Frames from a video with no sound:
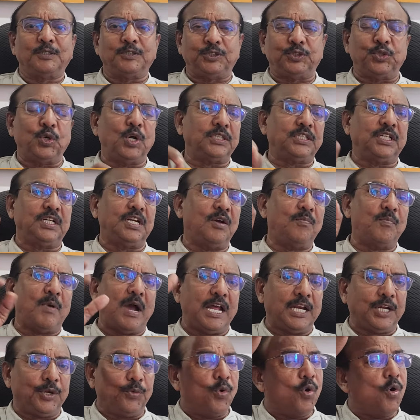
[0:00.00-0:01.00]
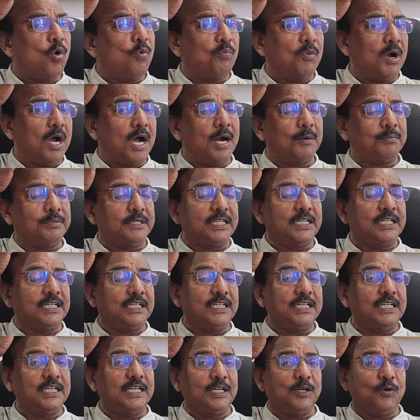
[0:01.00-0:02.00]
ஜோதிடம் அறிவோம்
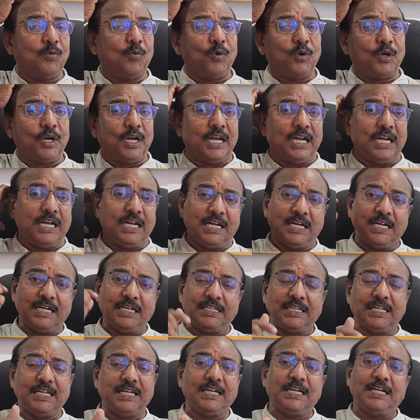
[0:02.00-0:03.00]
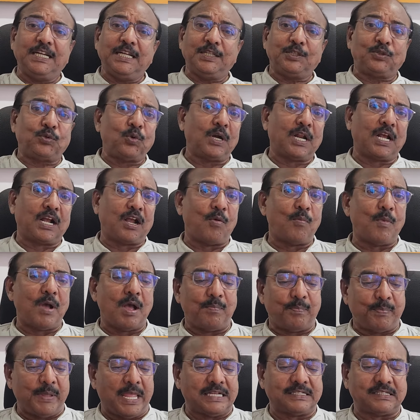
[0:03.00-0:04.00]
அப்படின்னு ஒரு இதை நீ
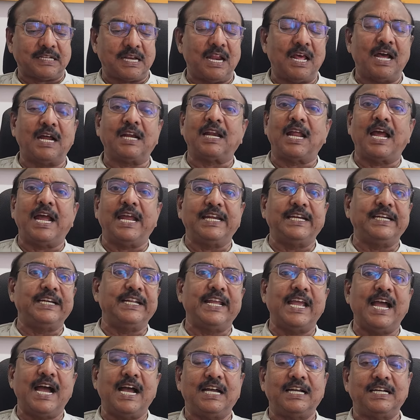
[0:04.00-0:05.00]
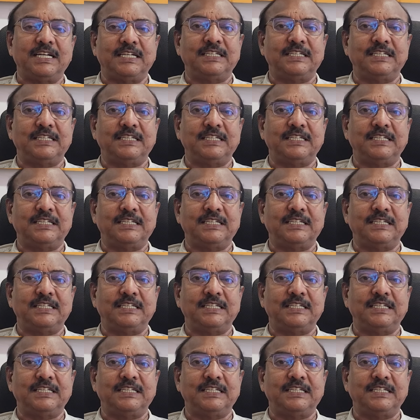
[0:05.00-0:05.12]
தொடக்கமாக பேசலான்னு ஐடியா